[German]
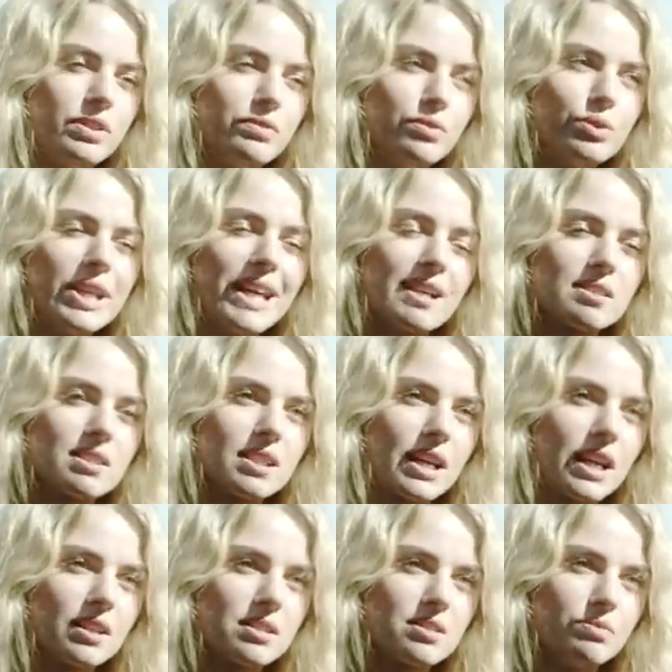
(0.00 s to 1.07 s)
Wie fühlt er sich
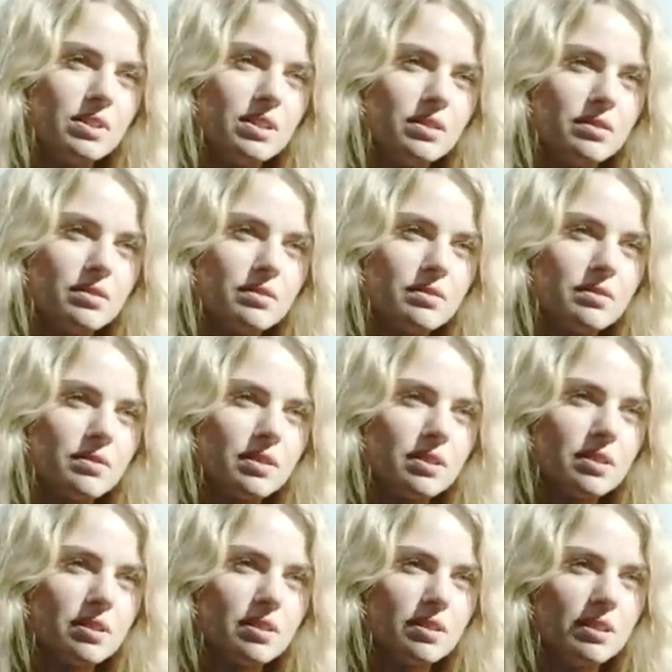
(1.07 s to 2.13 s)
gerade? Also wie
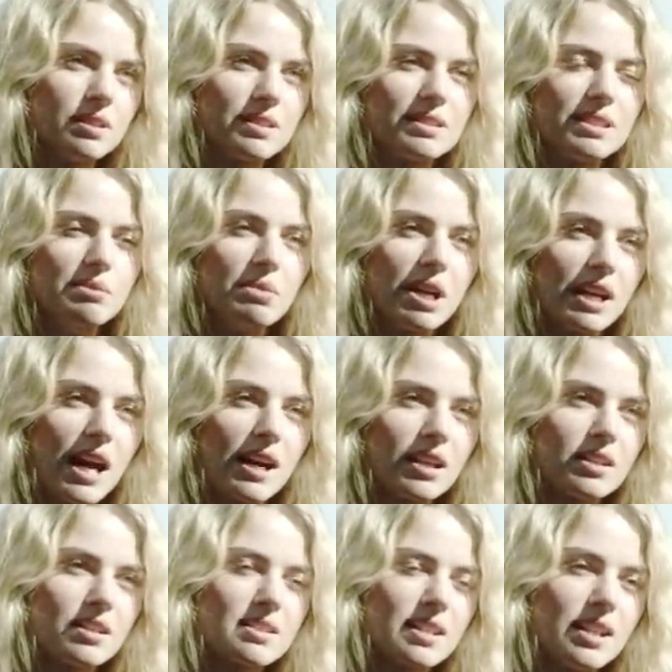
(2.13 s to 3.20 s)
ist es ihm
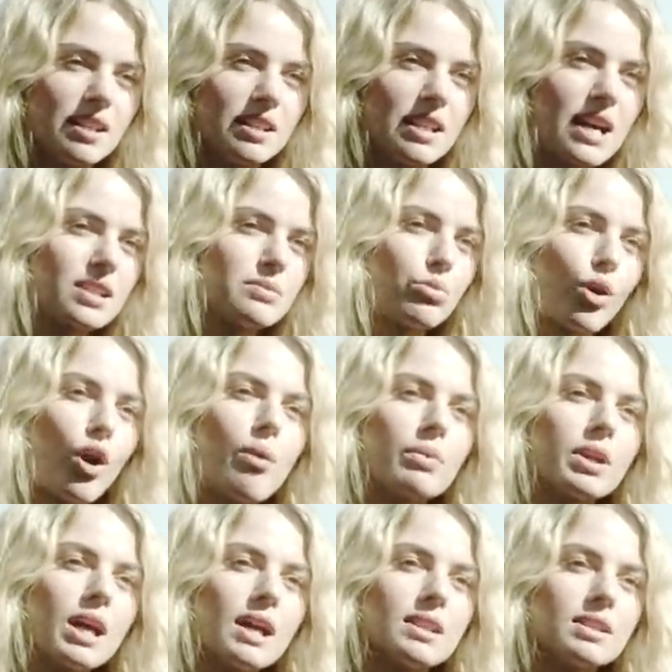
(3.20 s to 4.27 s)
ergangen, dass er die Nachricht
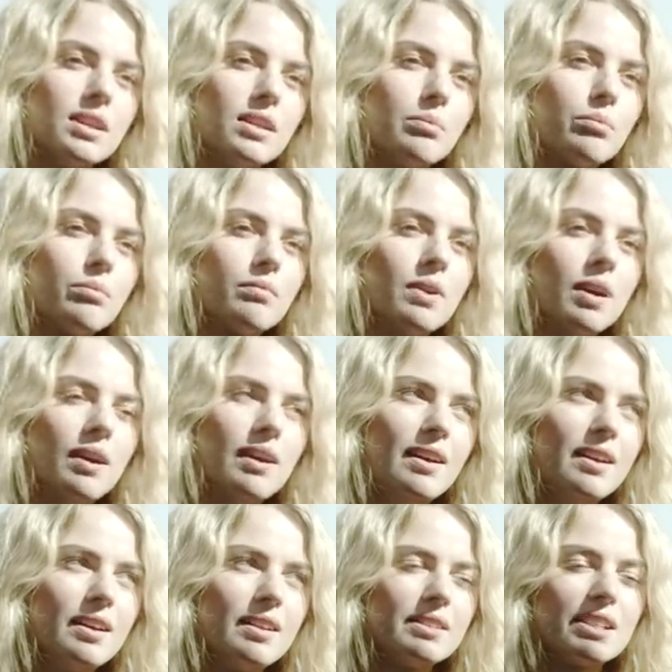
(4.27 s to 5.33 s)
bekommen hat, eben
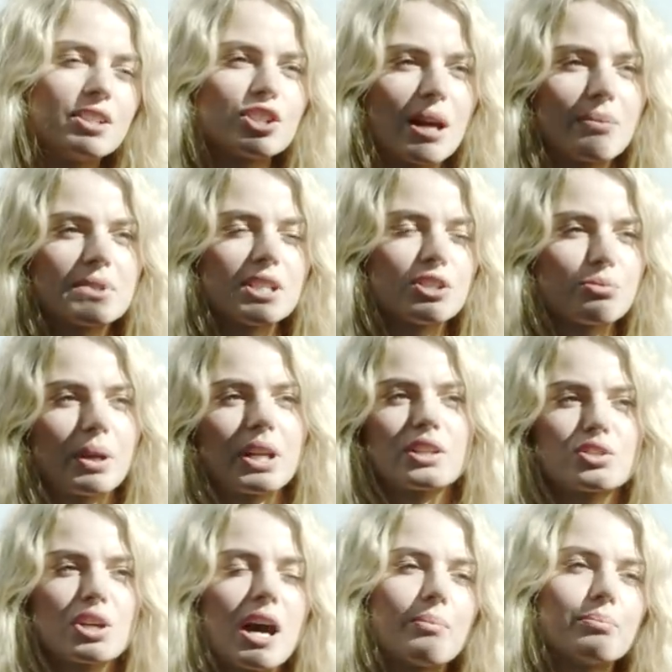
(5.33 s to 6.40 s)
einen
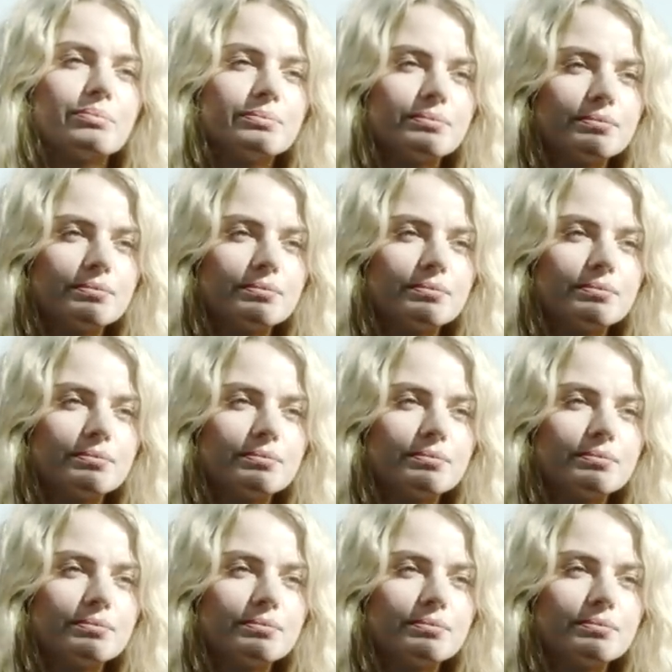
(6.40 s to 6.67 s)
Stammzellenspender zu haben?